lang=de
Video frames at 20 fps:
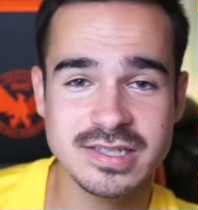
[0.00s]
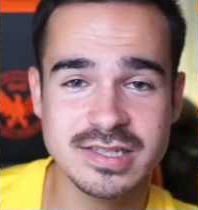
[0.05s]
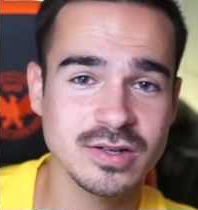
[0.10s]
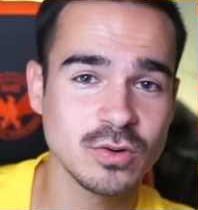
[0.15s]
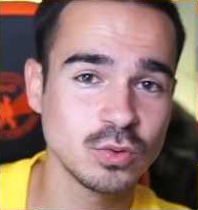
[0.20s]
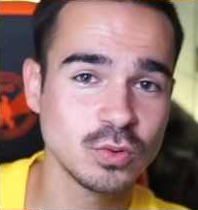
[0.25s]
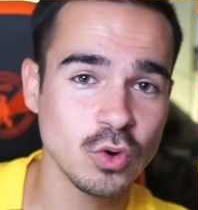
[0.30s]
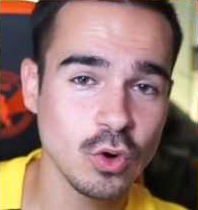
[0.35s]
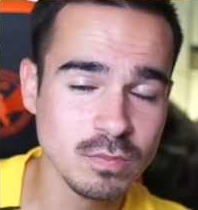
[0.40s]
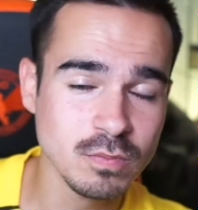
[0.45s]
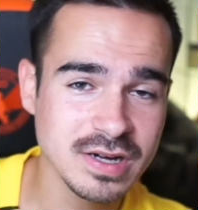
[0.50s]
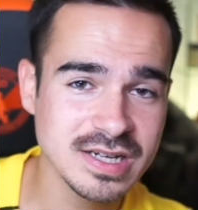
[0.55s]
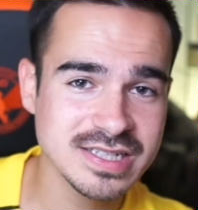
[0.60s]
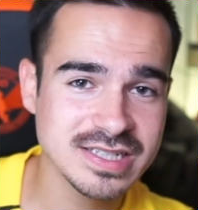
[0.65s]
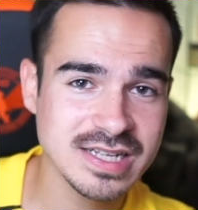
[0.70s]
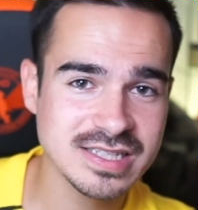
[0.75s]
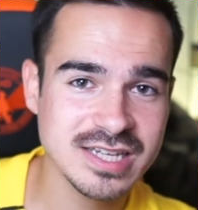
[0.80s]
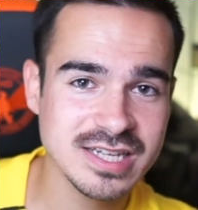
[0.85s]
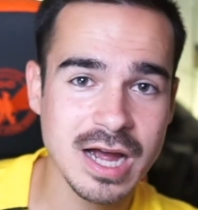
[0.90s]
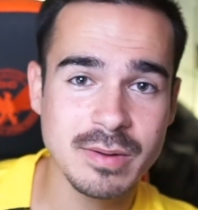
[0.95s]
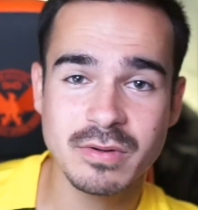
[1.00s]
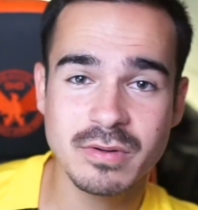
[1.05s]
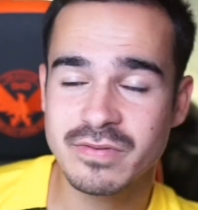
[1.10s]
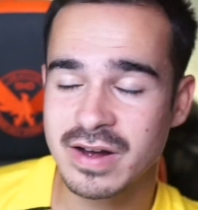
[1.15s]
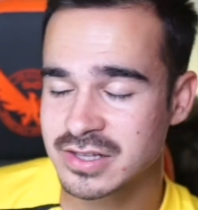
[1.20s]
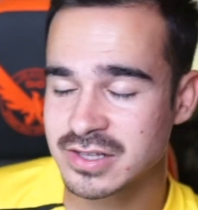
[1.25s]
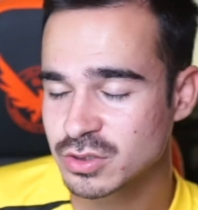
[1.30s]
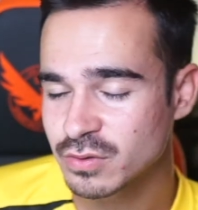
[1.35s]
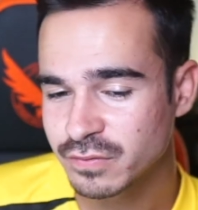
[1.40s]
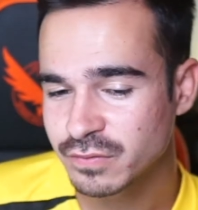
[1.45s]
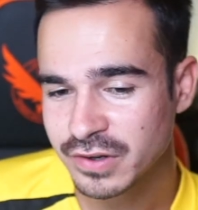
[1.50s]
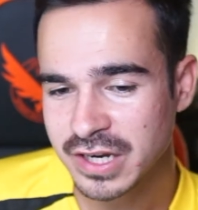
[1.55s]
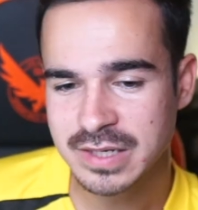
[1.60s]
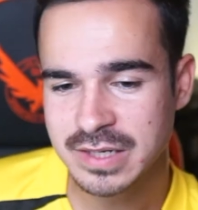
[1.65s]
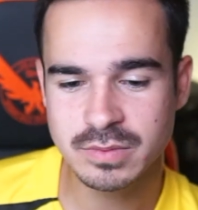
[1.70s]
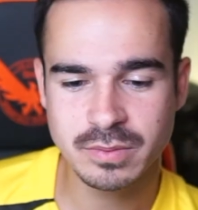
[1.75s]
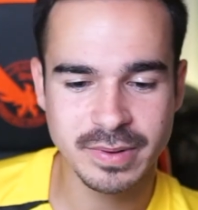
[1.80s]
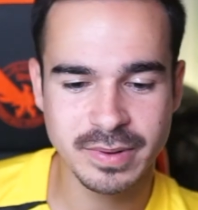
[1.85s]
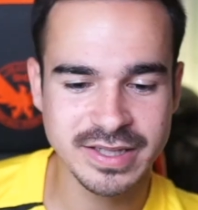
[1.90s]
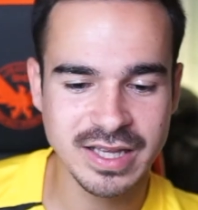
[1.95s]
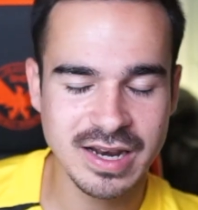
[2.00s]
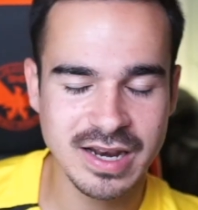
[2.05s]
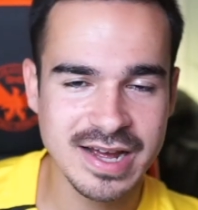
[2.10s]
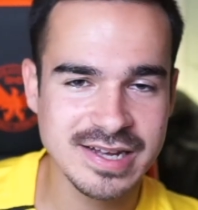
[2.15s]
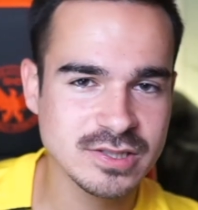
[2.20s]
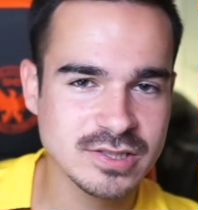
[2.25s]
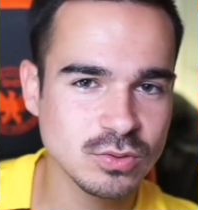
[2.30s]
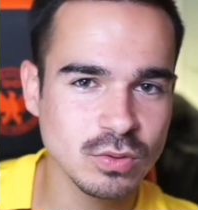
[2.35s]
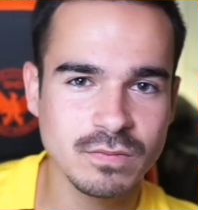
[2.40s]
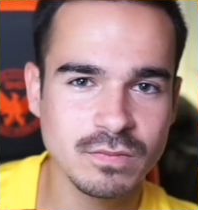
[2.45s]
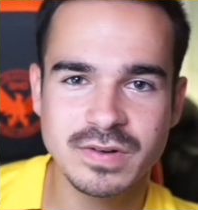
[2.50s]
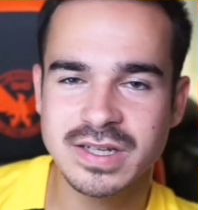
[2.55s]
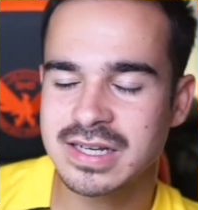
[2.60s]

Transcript: sehr gut umgesetzt habe, waren zufrieden mit meiner Leistung,